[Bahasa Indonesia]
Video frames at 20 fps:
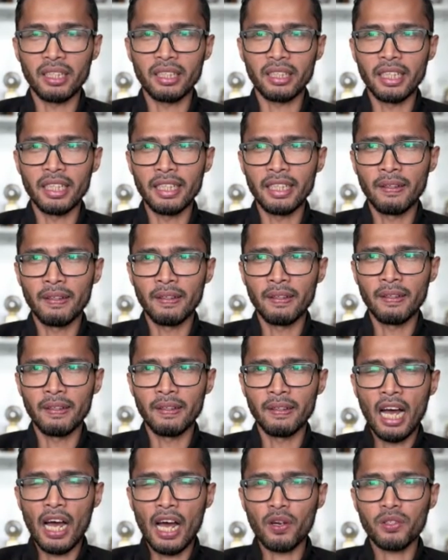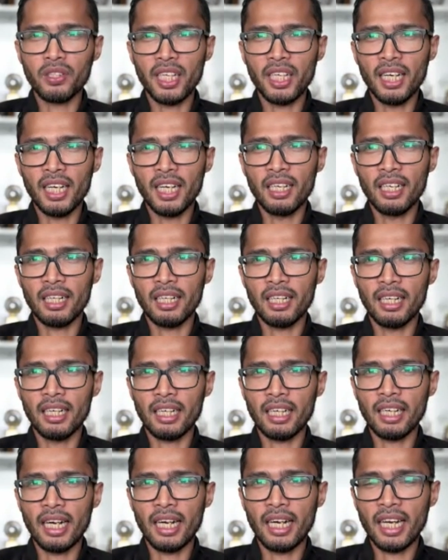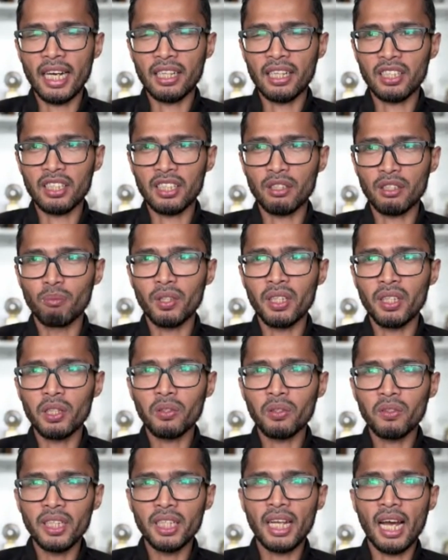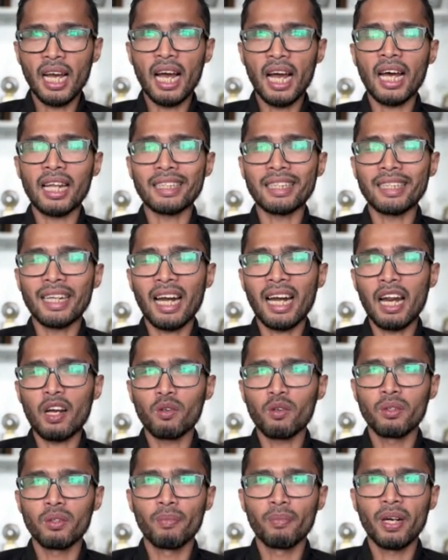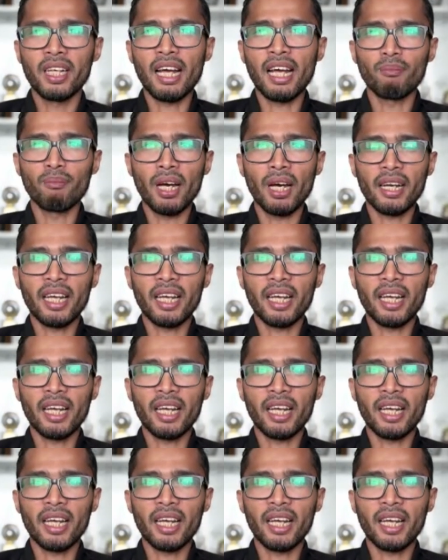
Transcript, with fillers: Jadi harusnya uh, kenaikan tersebut itu tidak akan terlalu berdampak